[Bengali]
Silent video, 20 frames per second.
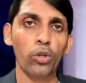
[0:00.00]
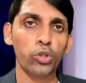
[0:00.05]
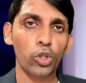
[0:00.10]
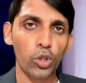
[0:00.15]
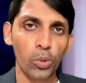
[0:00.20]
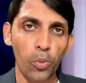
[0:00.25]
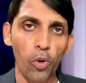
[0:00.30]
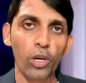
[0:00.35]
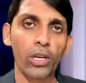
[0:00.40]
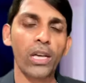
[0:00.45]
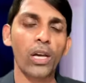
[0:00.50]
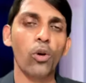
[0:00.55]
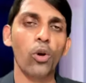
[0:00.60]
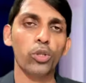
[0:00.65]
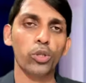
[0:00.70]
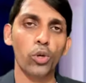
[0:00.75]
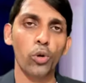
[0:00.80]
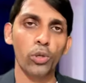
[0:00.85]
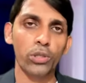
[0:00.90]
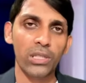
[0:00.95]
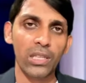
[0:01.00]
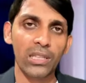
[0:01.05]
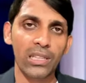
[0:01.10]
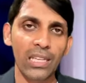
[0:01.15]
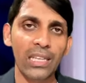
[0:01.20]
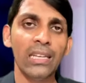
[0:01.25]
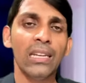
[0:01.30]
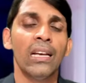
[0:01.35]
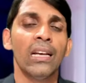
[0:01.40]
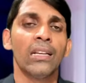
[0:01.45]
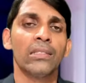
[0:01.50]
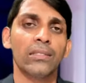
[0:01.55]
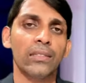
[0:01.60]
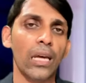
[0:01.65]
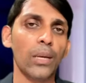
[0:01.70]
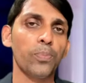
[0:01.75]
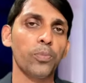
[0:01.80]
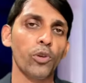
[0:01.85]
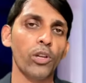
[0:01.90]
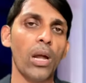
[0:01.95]
অন্তত পক্ষে গত হতে দিন
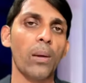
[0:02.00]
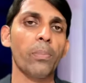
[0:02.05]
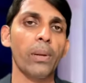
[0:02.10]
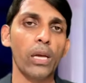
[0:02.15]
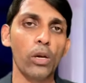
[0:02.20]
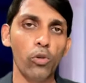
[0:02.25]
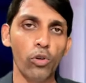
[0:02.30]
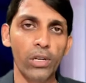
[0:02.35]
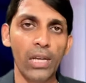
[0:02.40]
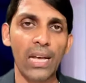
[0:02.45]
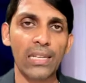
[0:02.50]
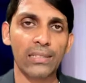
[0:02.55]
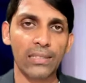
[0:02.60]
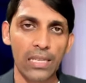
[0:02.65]
তারপরে আমরা এগুলো নিয়ে আস্তে